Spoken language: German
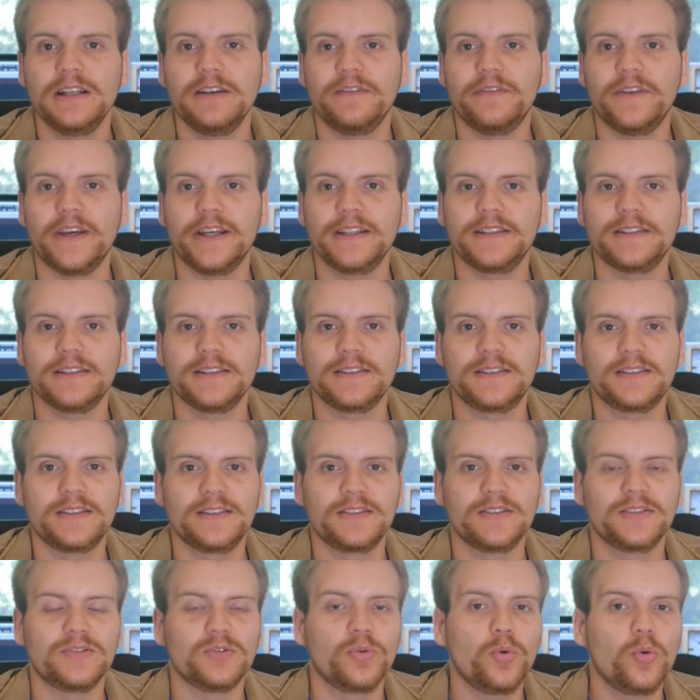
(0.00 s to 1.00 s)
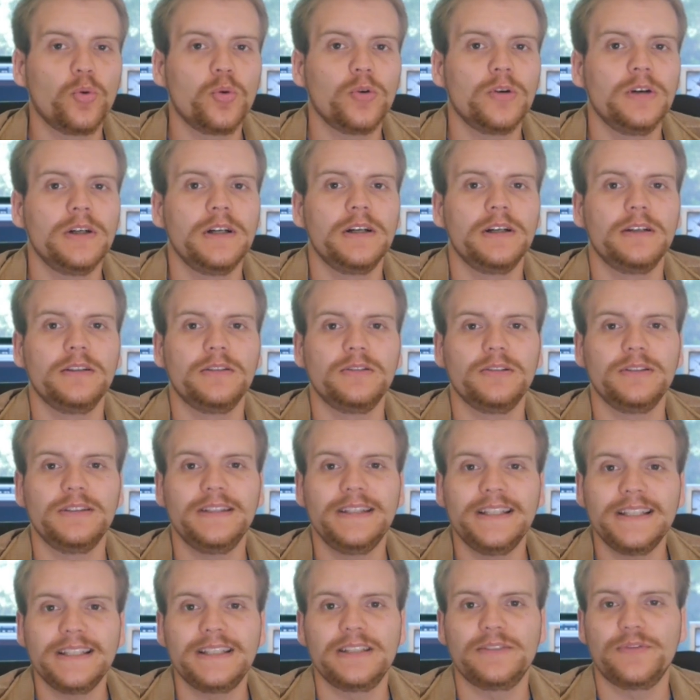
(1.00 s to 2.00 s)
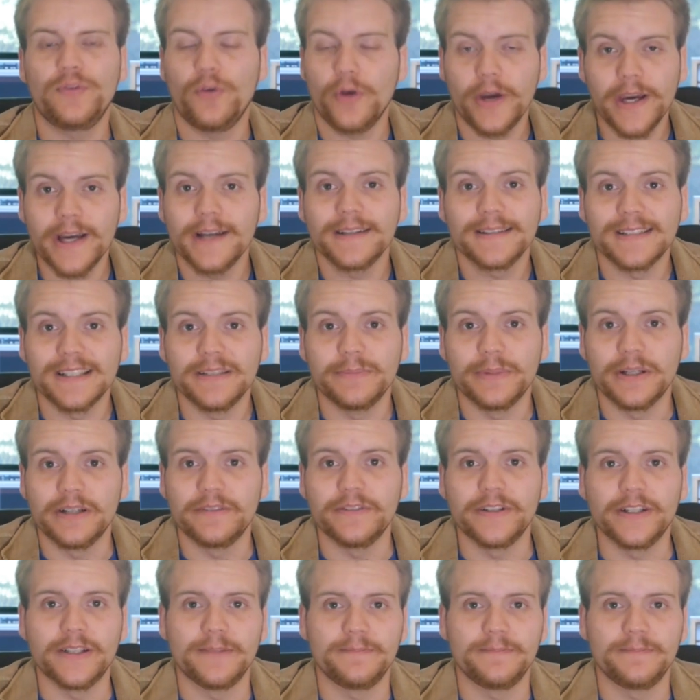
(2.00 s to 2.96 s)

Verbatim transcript: welches so nicht vorhersehbar